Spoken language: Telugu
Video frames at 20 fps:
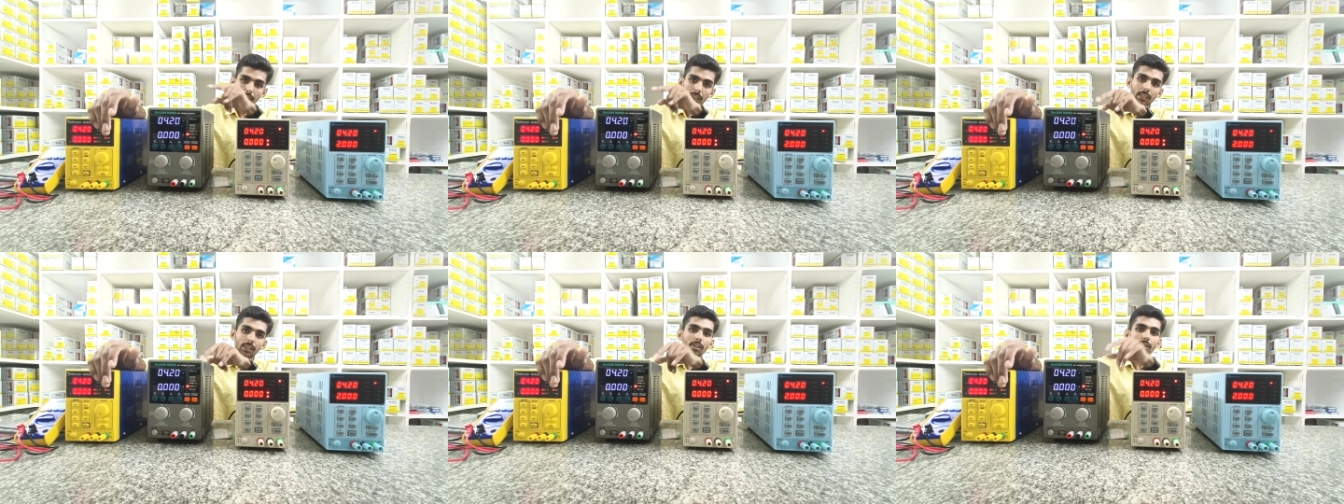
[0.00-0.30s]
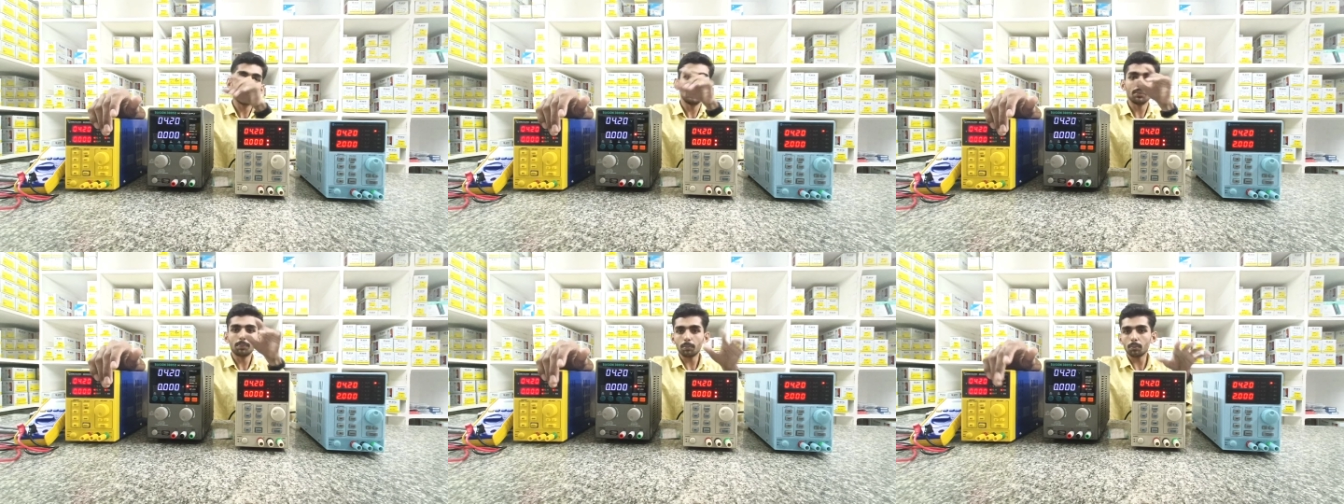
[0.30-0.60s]

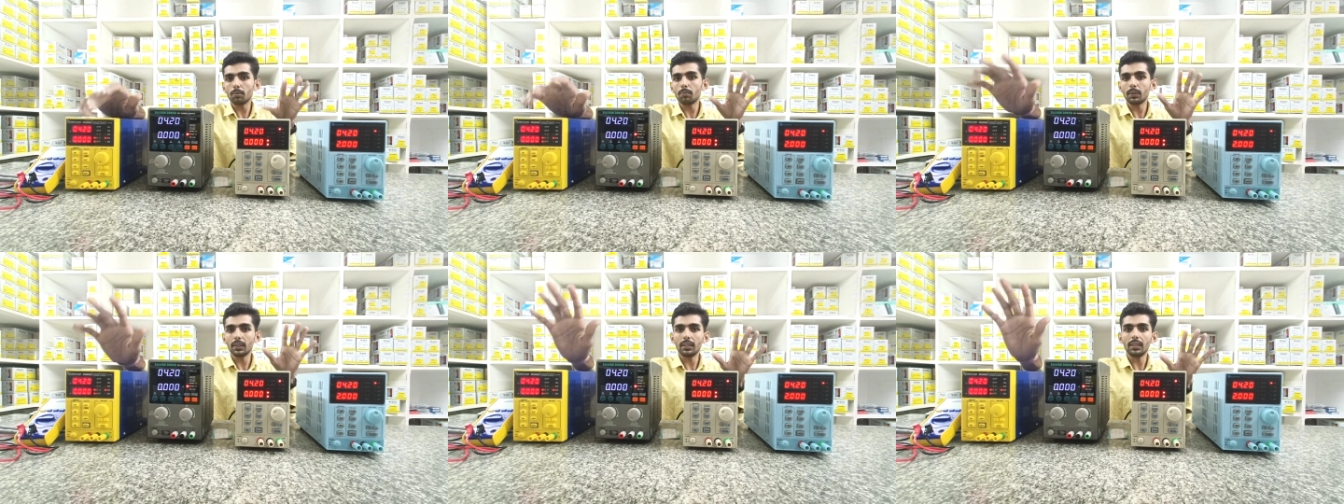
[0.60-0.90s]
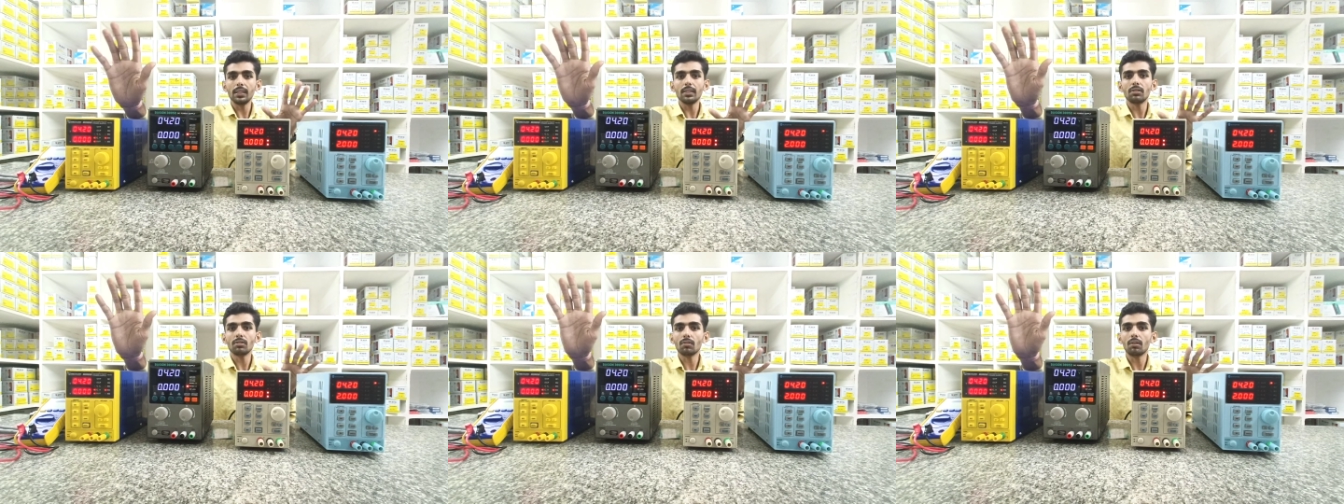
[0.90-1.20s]
ఈరోజు ఇప్పుడు మనం
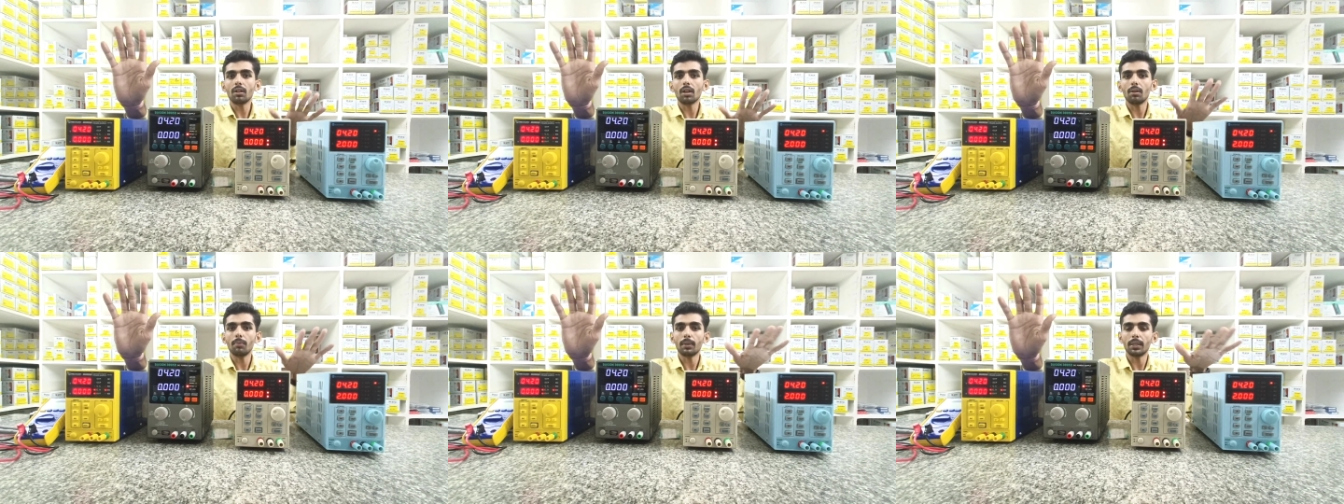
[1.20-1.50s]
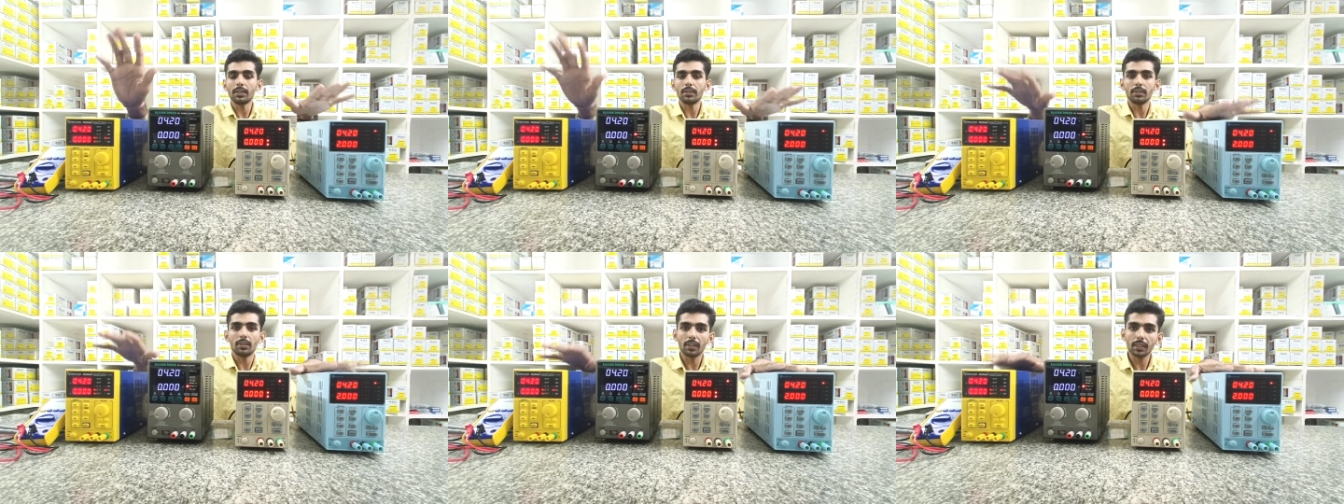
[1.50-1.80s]
తెలుసుకుంటాం
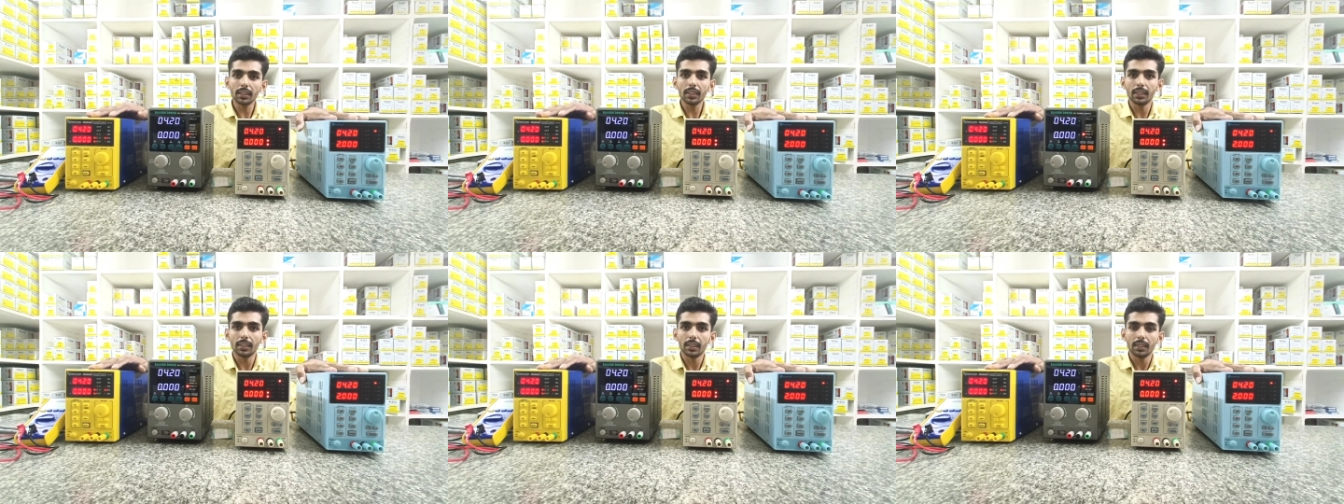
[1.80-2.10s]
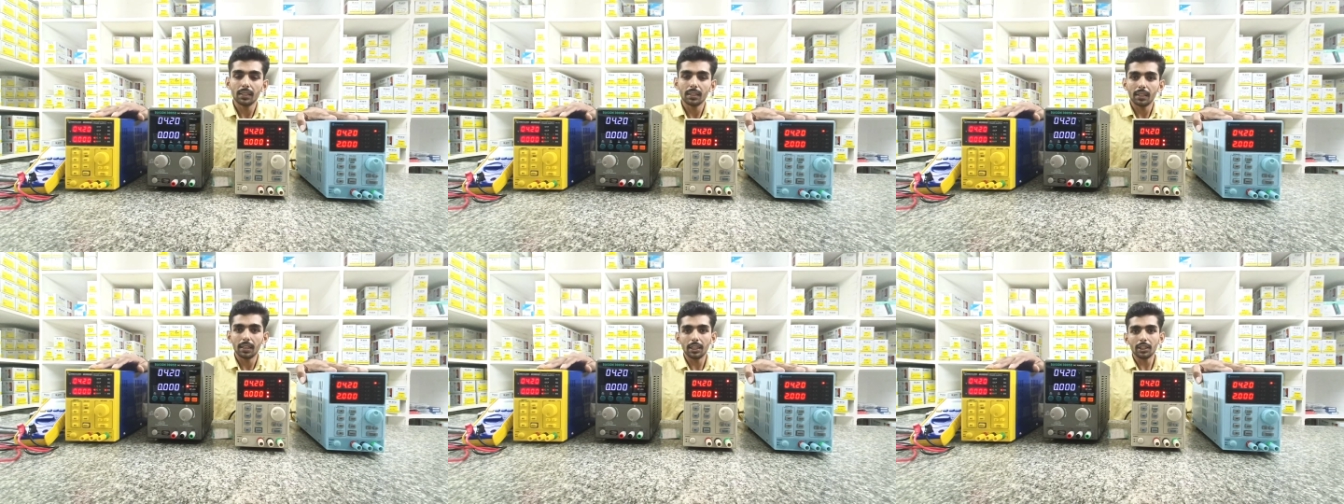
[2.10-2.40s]
ఫ్రెండ్స్ ఓకే
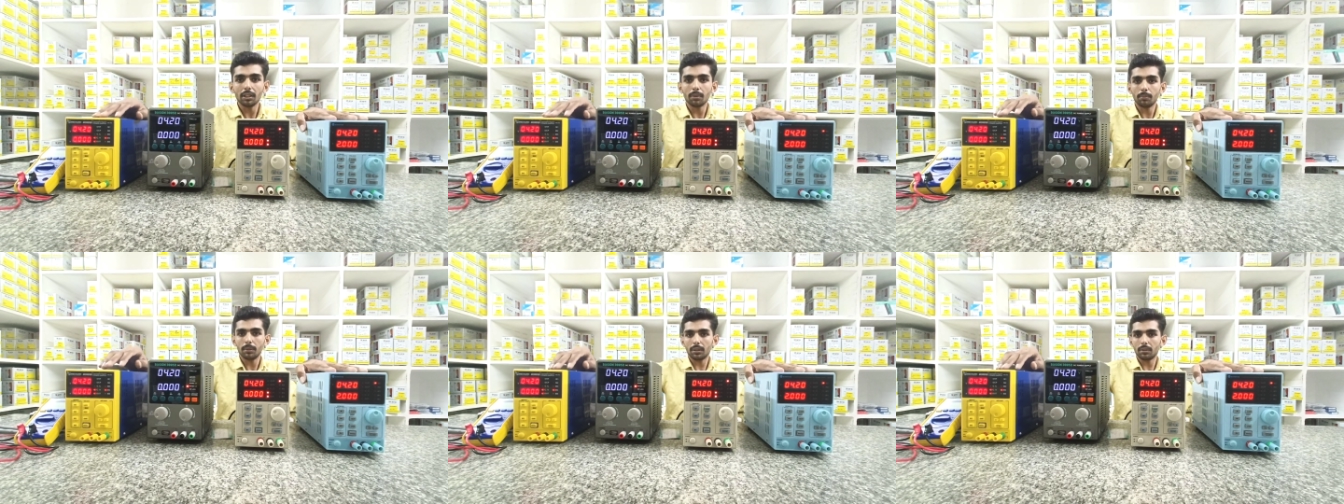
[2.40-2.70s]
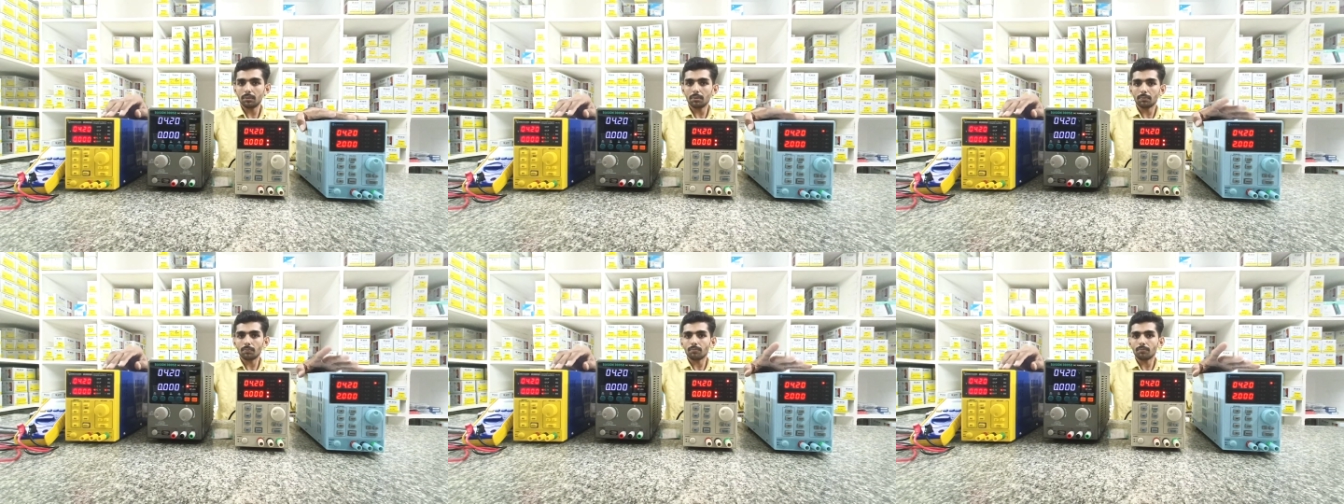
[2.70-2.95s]
అయితే మీరు